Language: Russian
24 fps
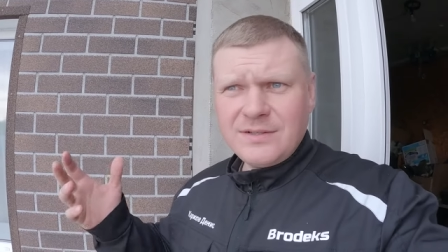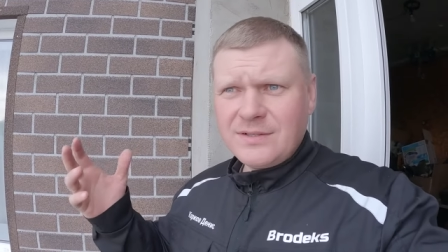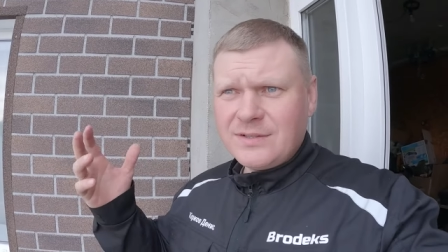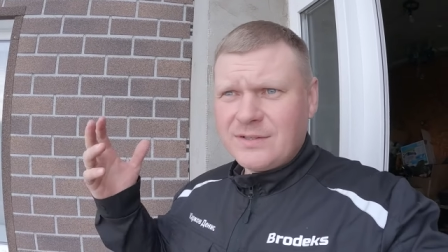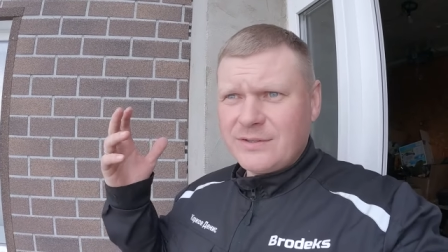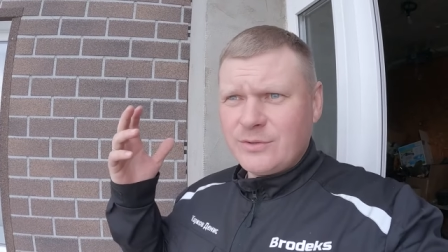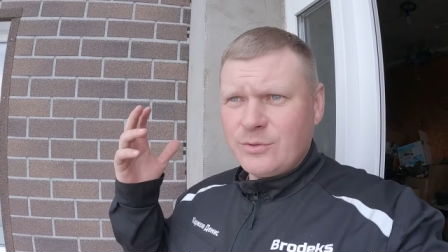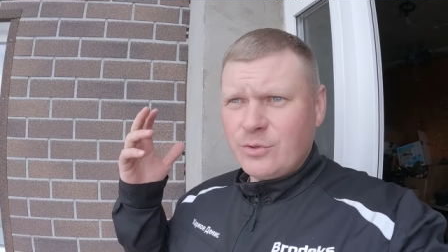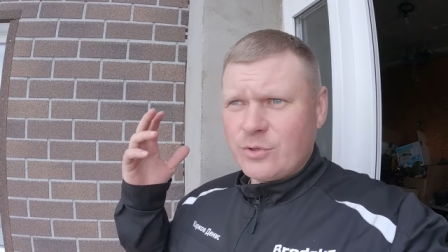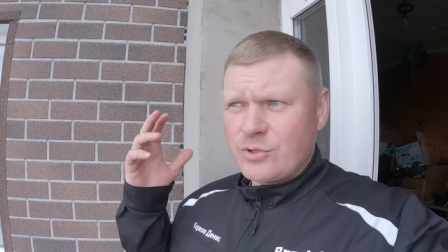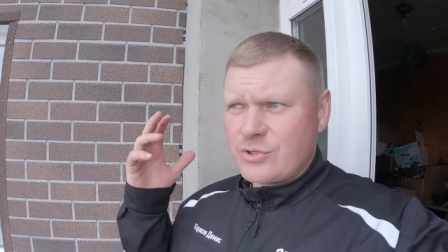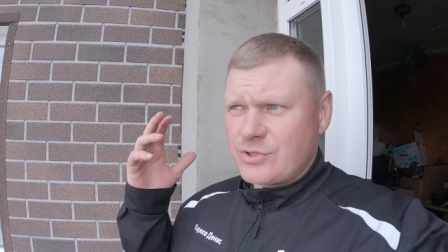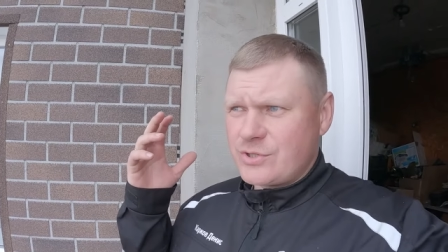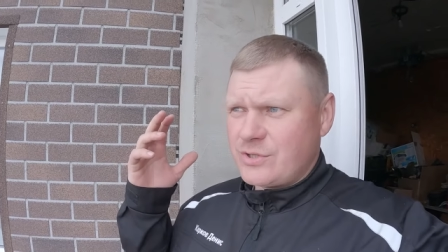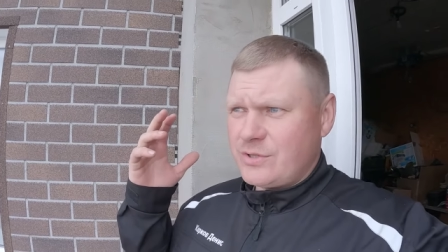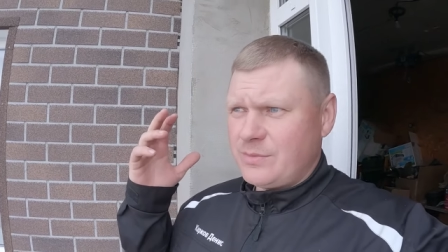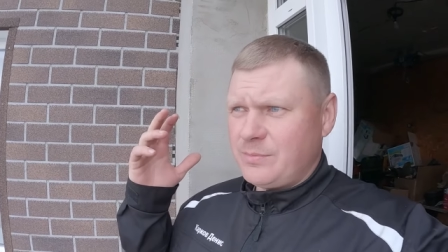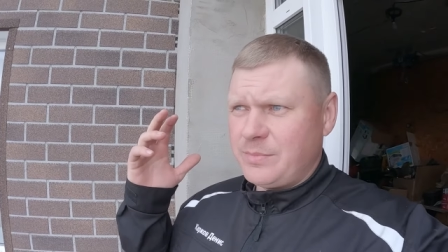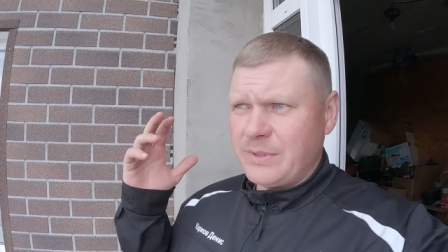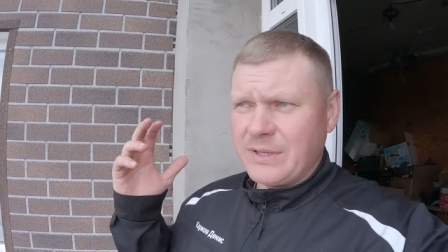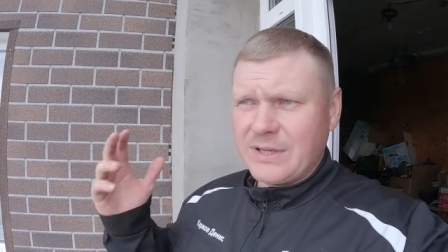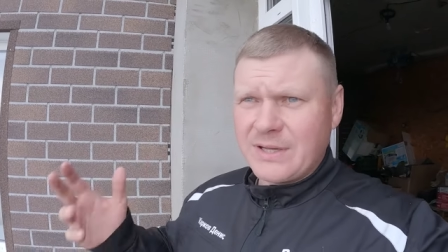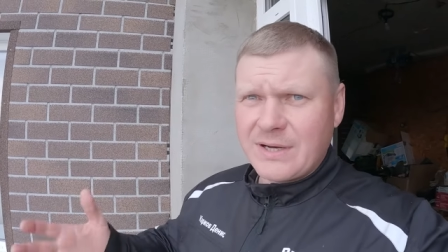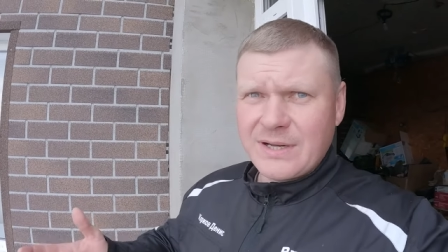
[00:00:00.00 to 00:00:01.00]
дождь
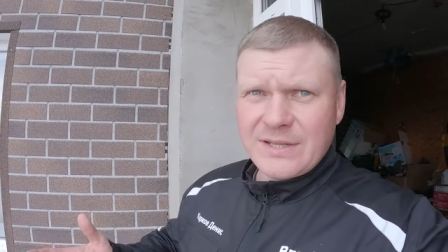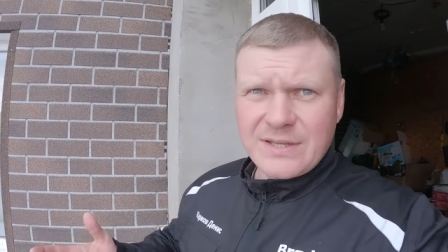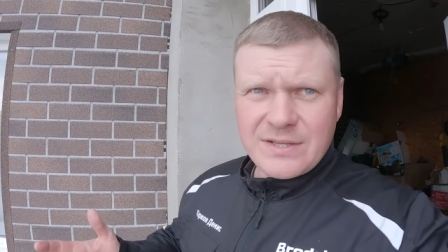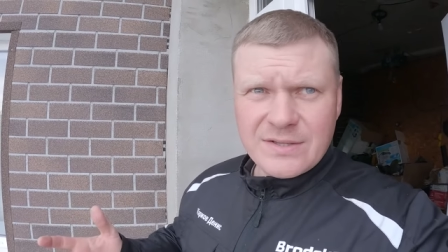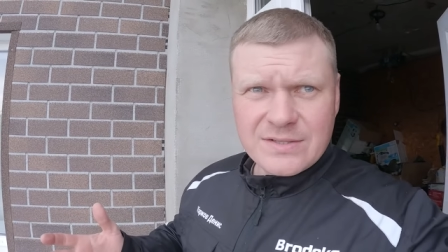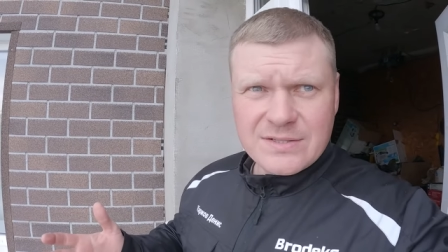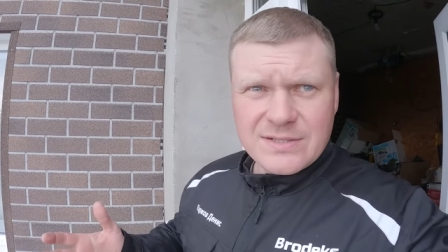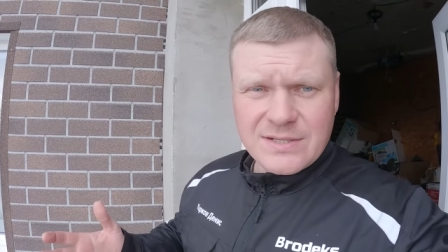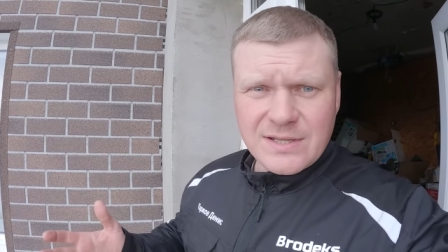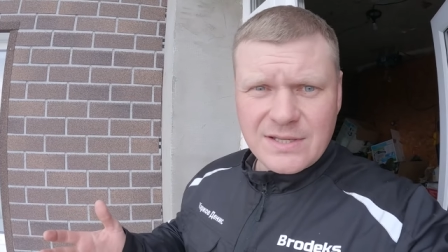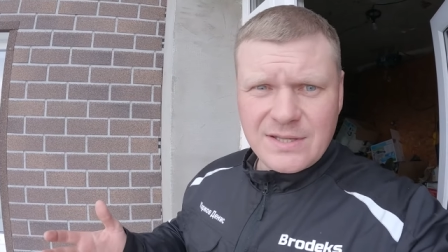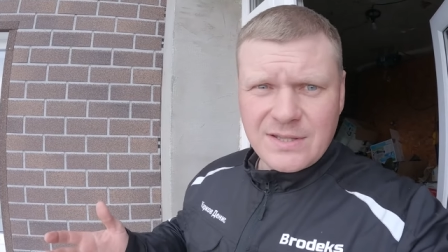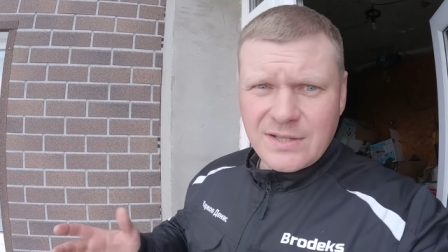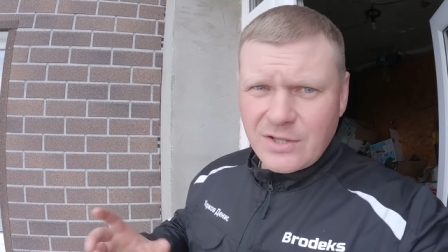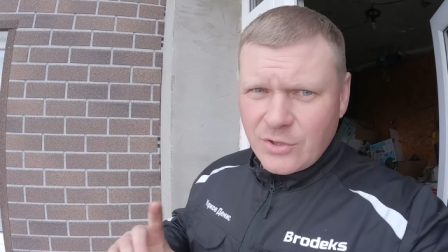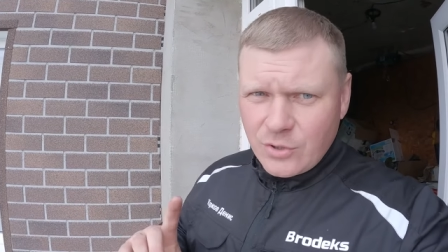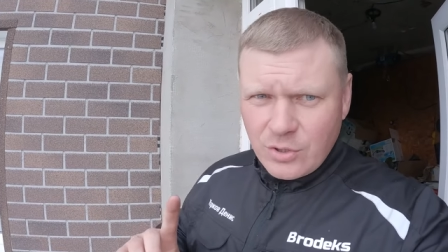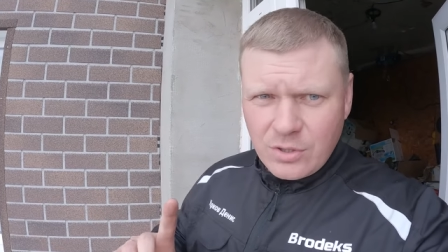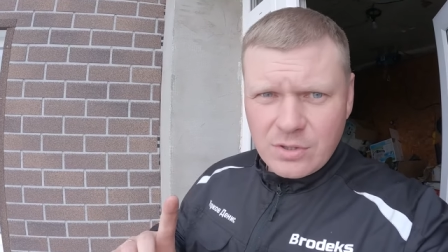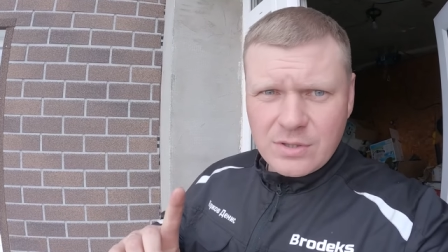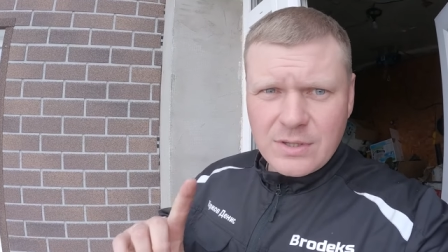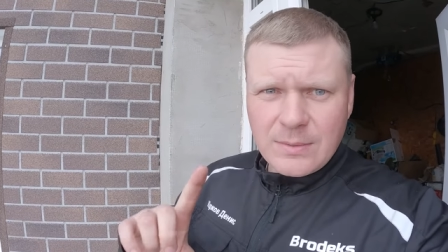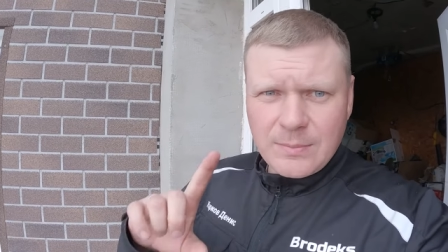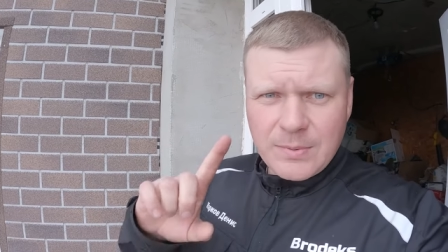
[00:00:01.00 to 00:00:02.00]
прекратился,
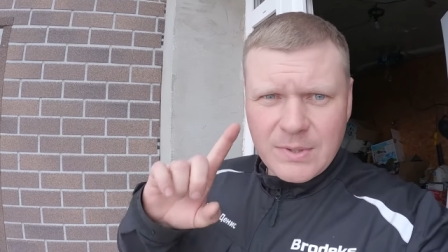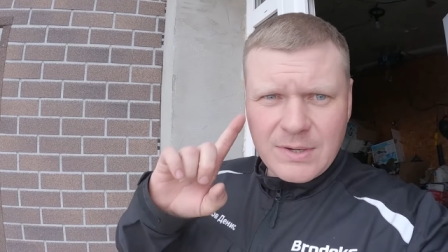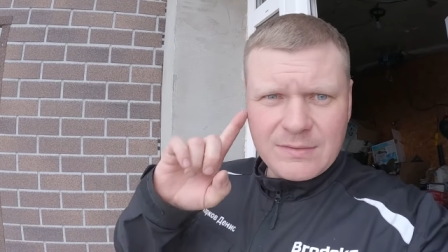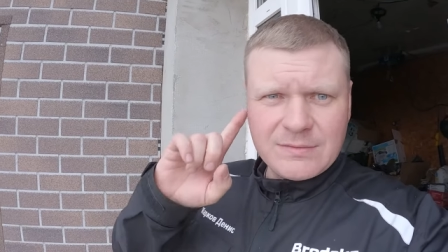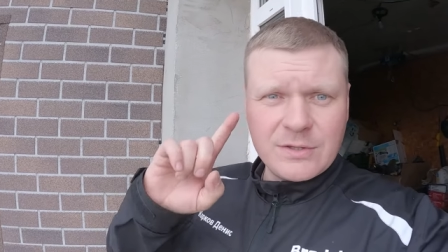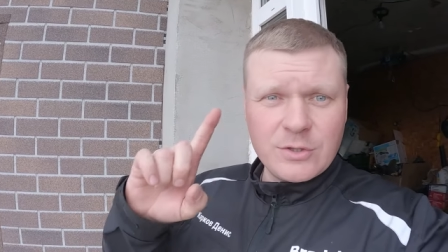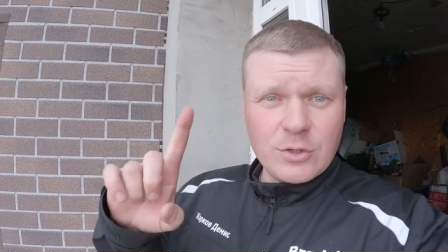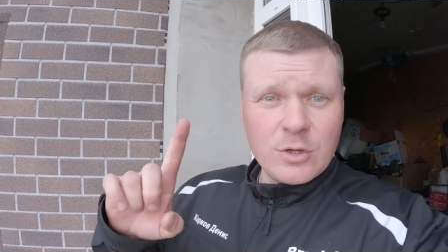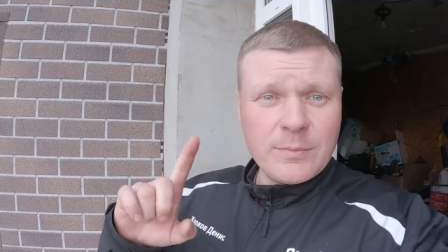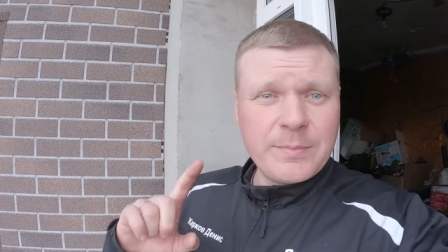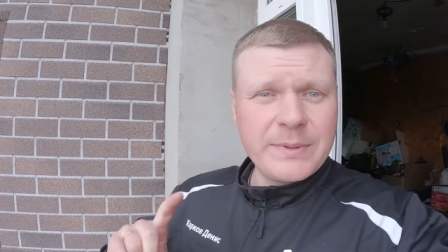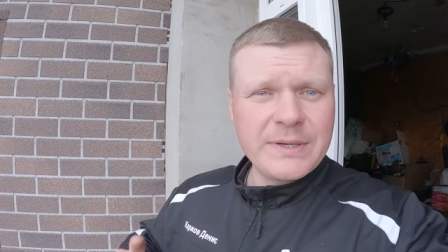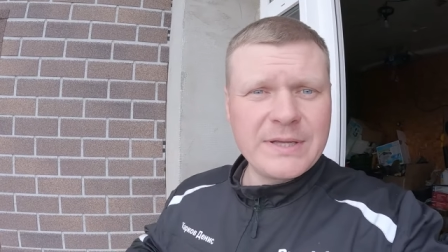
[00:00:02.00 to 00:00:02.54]
ненадолго, правда, но